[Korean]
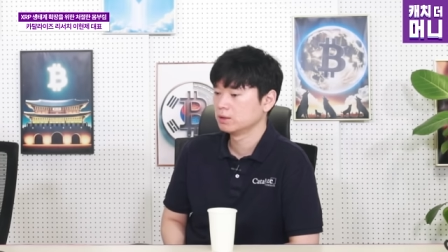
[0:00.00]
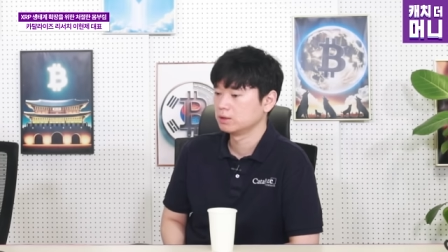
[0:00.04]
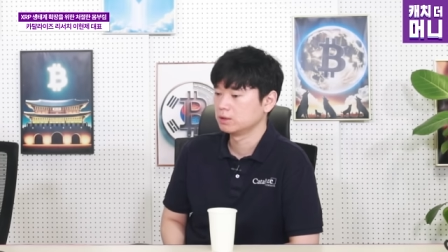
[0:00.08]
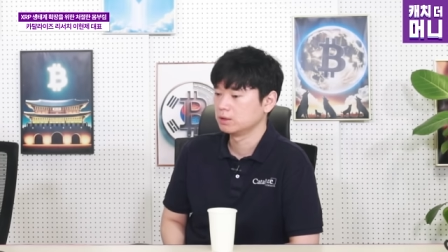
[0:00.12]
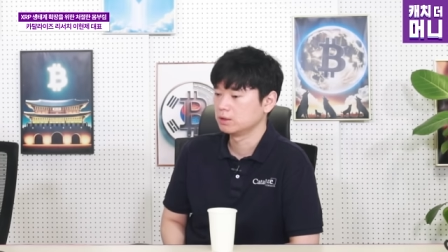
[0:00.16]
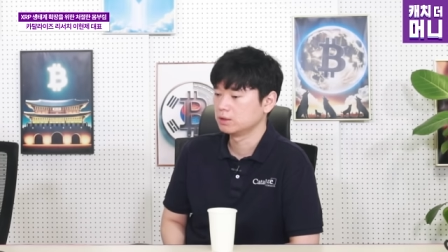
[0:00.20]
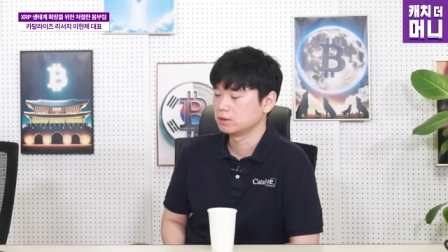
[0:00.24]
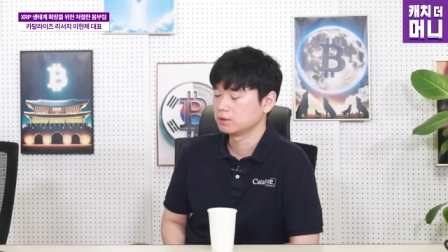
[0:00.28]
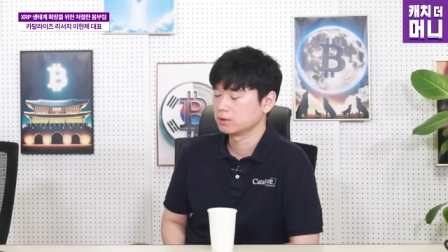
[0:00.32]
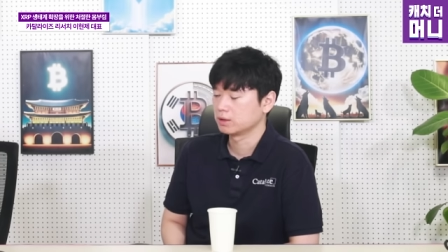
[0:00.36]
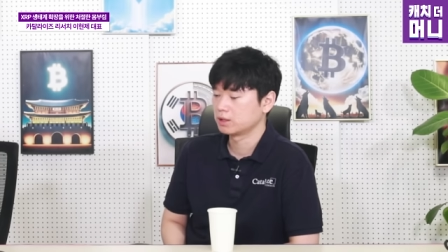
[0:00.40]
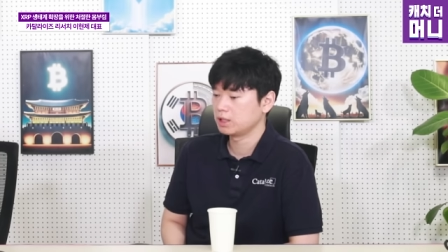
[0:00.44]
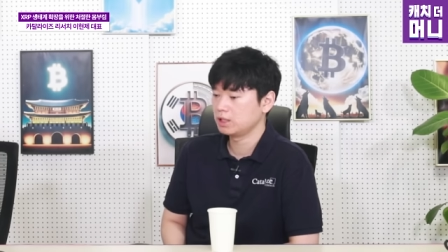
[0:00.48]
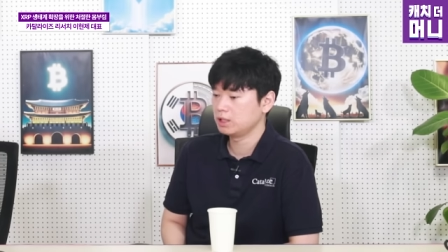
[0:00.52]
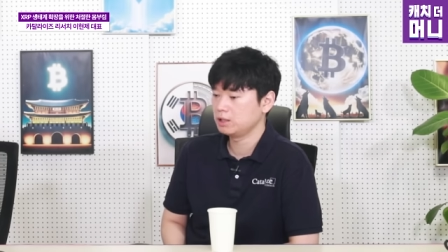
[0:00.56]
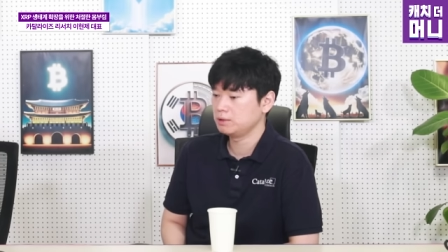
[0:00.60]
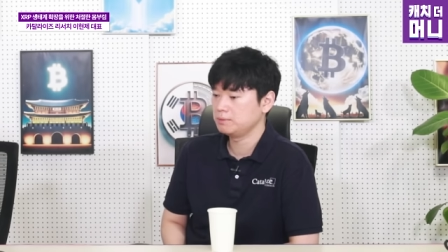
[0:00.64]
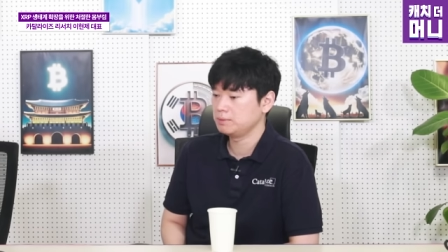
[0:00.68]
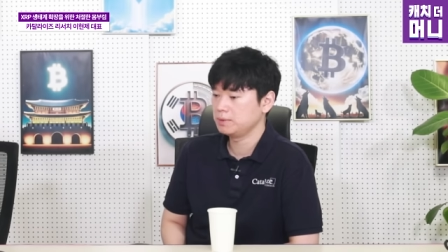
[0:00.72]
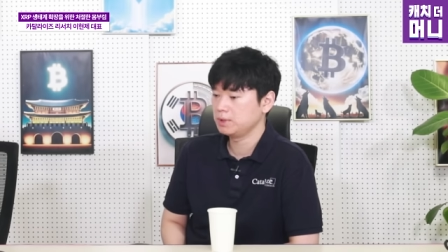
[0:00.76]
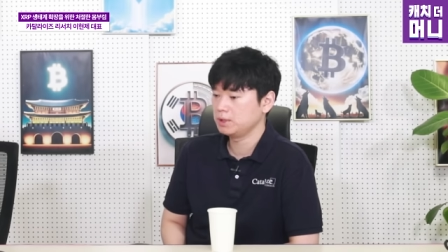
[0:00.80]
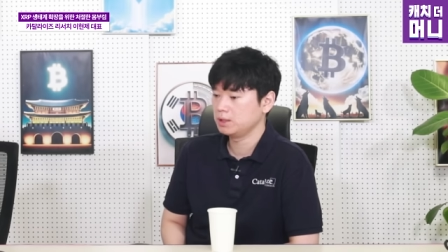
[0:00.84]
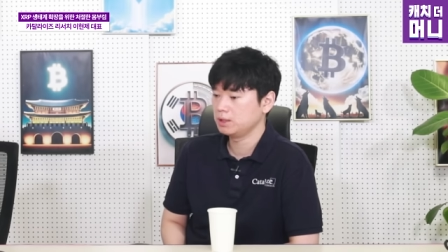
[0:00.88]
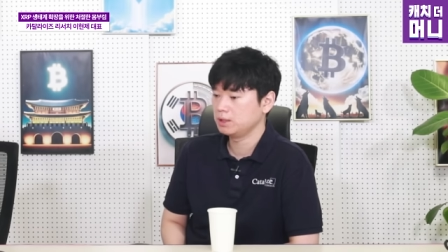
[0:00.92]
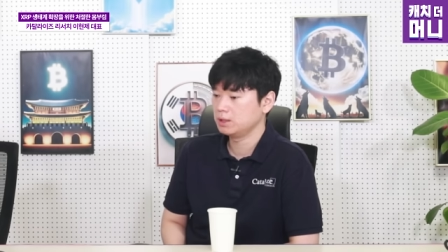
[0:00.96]
이런
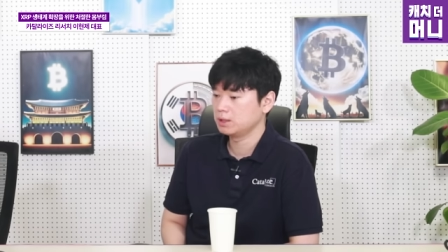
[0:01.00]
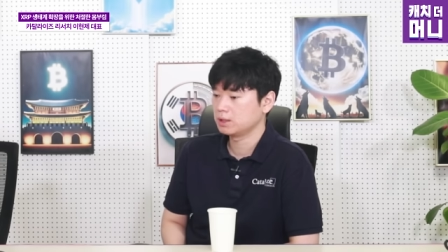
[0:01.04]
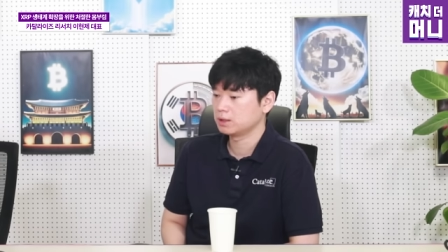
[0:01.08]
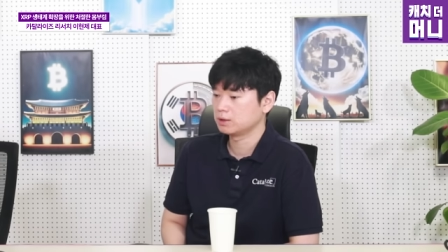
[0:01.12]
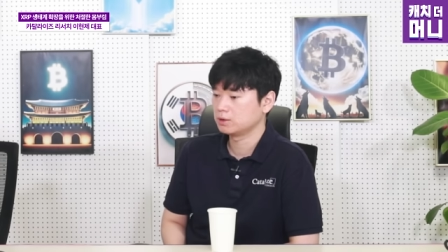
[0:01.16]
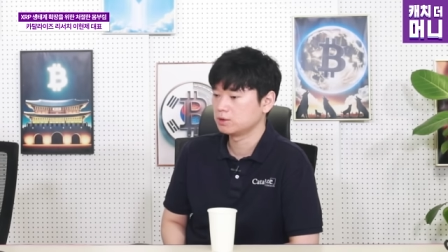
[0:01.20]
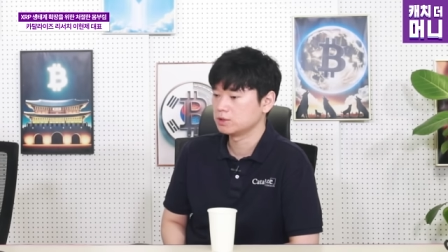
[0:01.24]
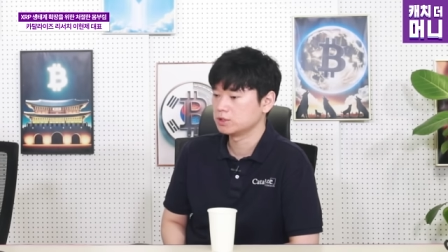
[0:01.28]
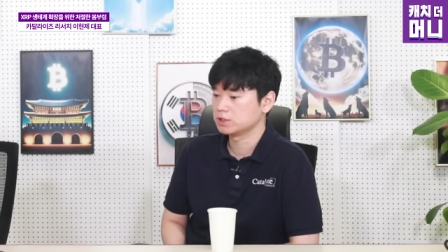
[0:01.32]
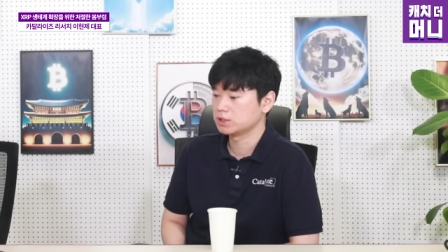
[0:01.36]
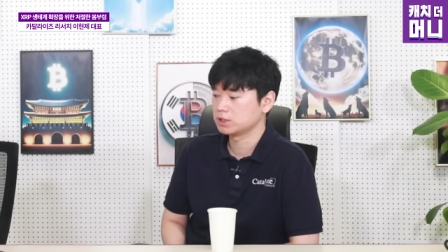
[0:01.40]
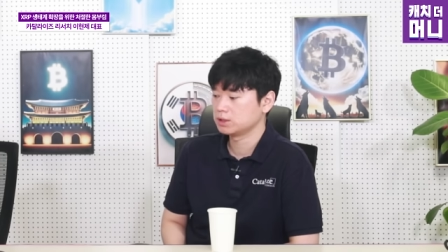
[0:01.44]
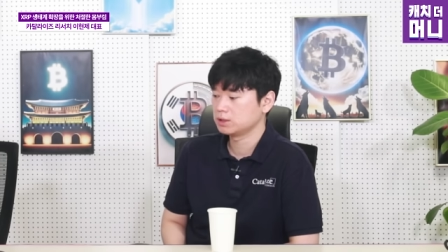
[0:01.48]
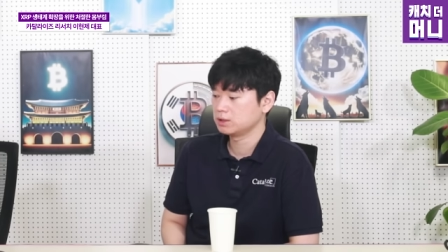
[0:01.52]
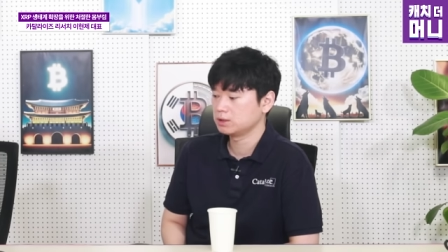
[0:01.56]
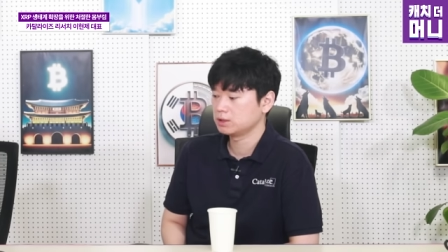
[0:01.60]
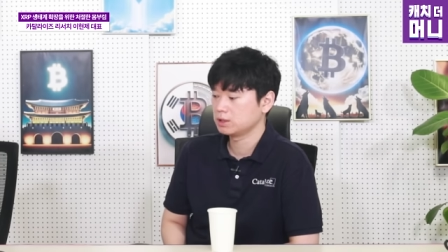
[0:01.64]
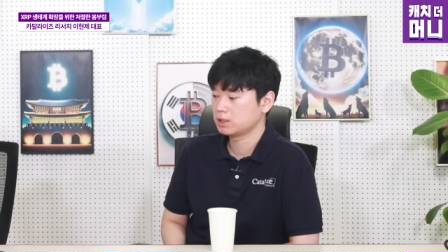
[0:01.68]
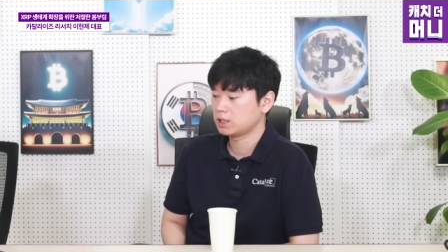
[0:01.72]
게이밍이라든지